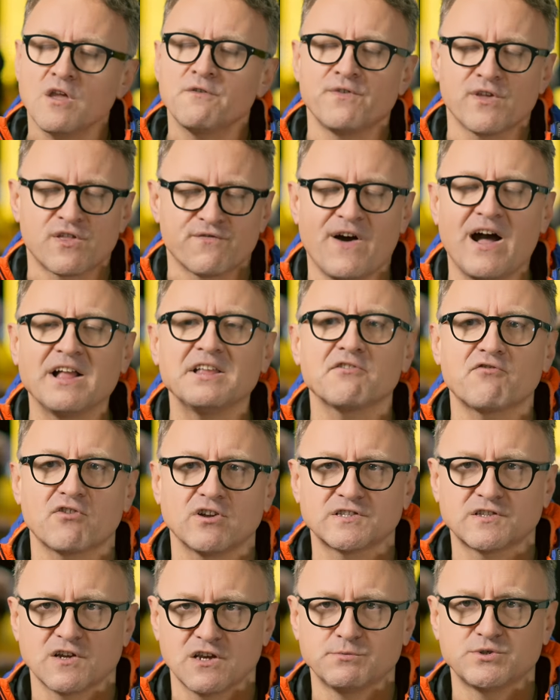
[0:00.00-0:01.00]
Wyzwanie,
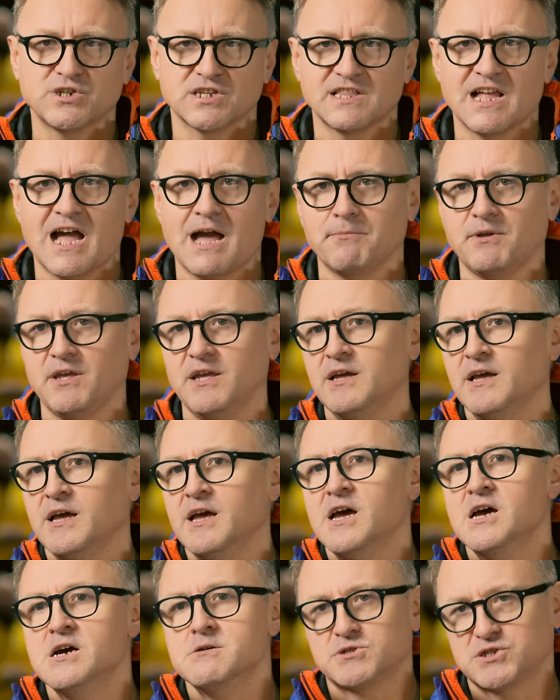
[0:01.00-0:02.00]
które stoi przed nami,
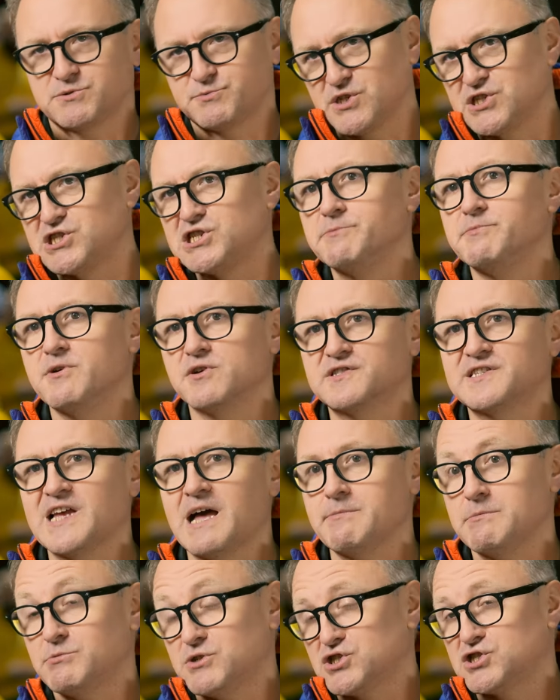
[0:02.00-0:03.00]
przed
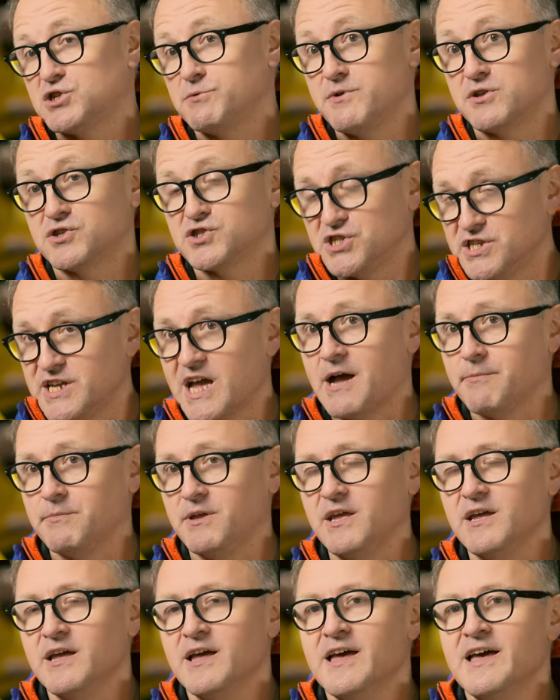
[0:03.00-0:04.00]
przedsiębiorcami,
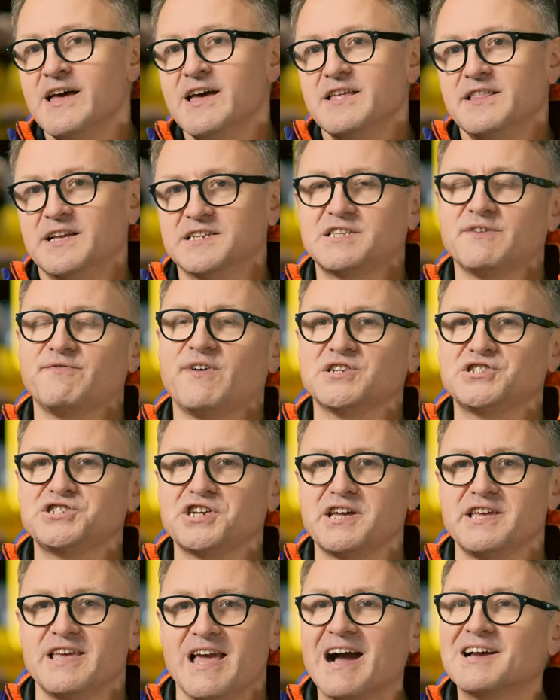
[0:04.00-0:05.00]
przedsiębiorczyniami, nazywa
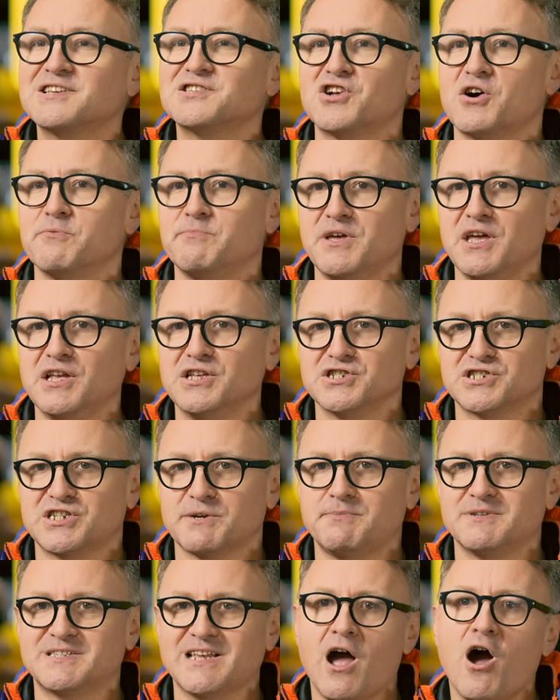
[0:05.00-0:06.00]
się jak zrobić,
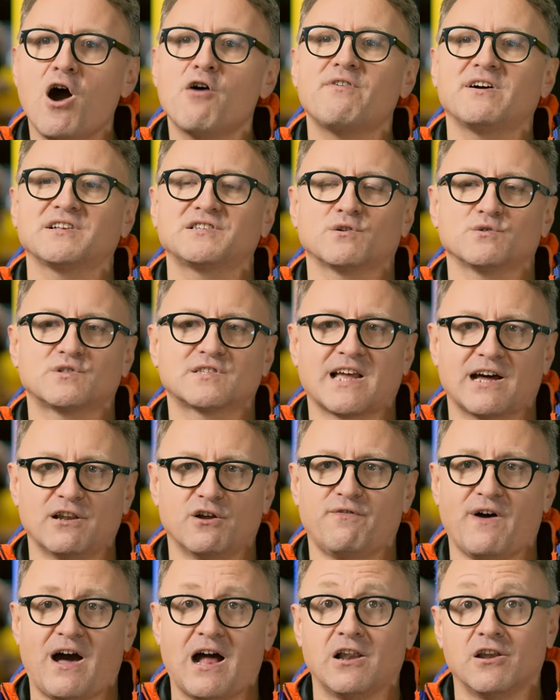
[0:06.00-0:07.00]
żeby zachować tą
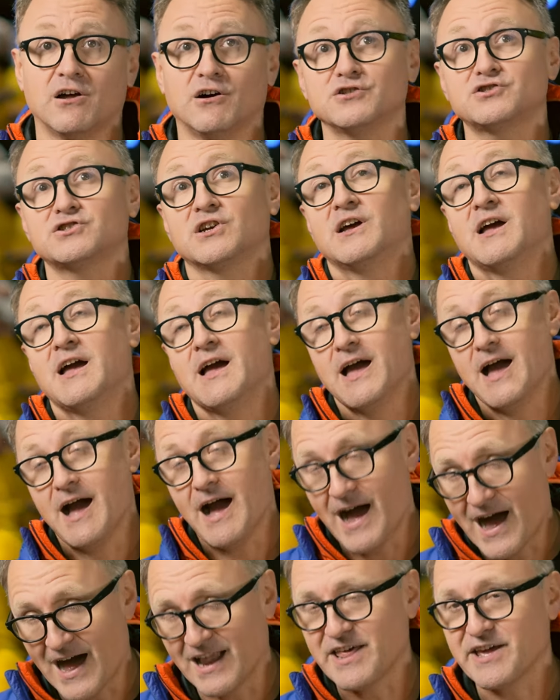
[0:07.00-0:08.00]
skalowalność,
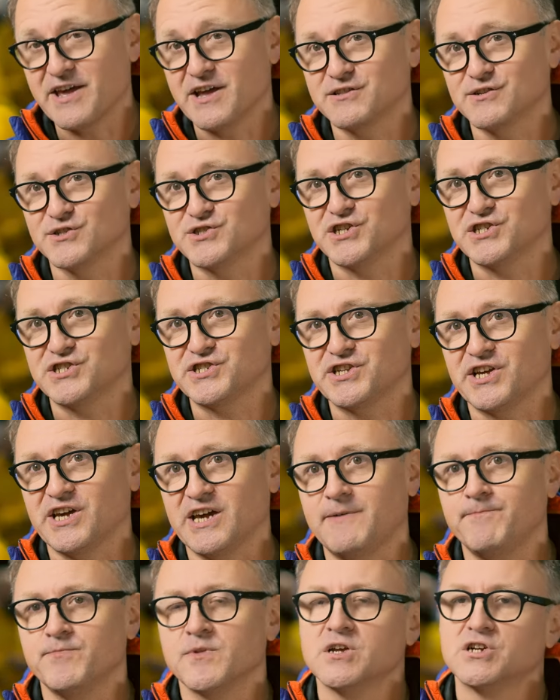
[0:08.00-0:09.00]
ale
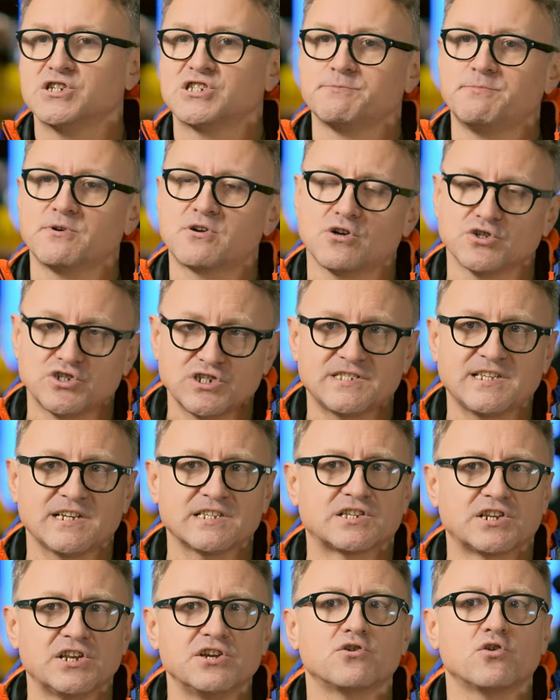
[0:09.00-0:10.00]
jednocześnie, żeby
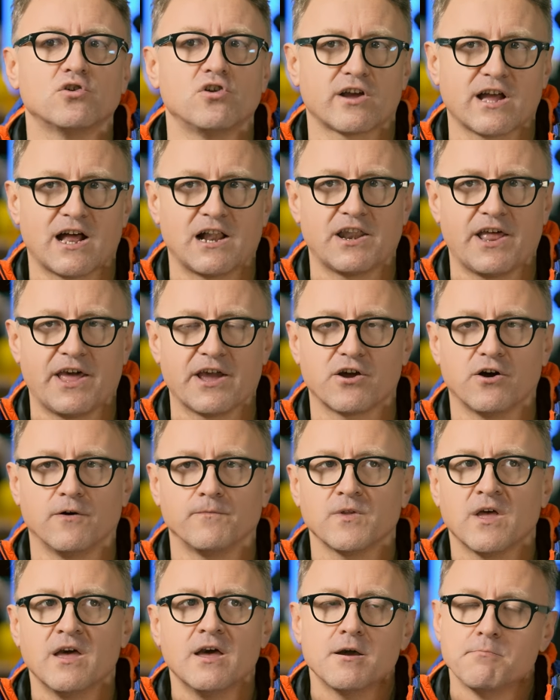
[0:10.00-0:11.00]
korzystać z rynku lokalnego.
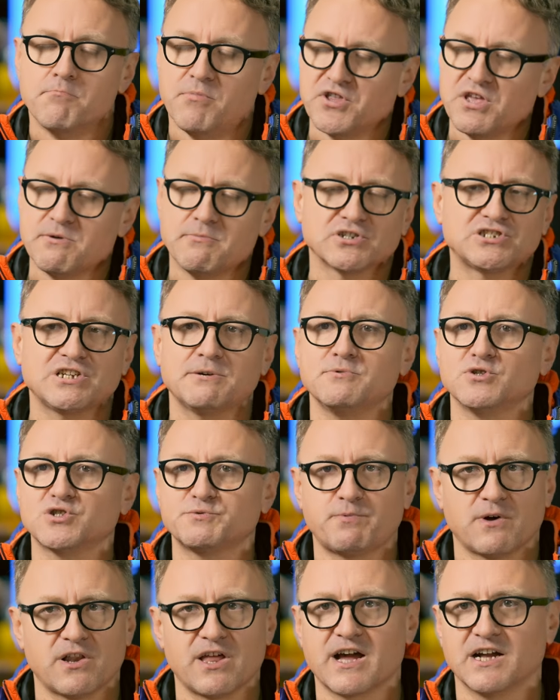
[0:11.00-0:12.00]
Bo nie możemy już
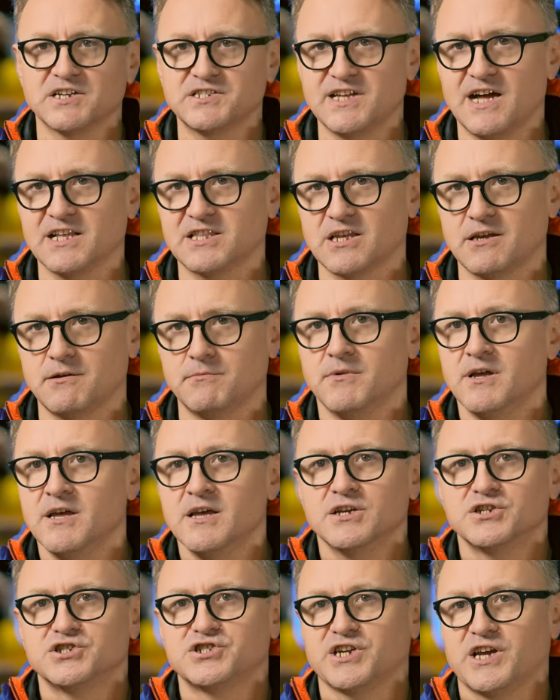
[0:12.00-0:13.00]
polegać na tym,
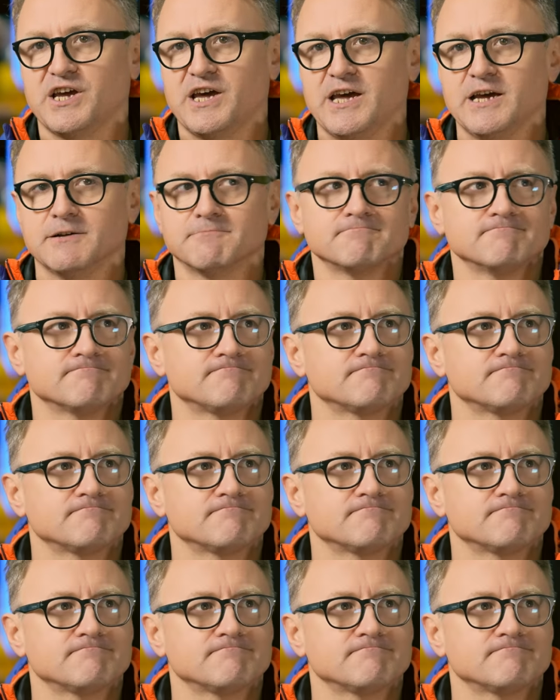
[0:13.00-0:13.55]
że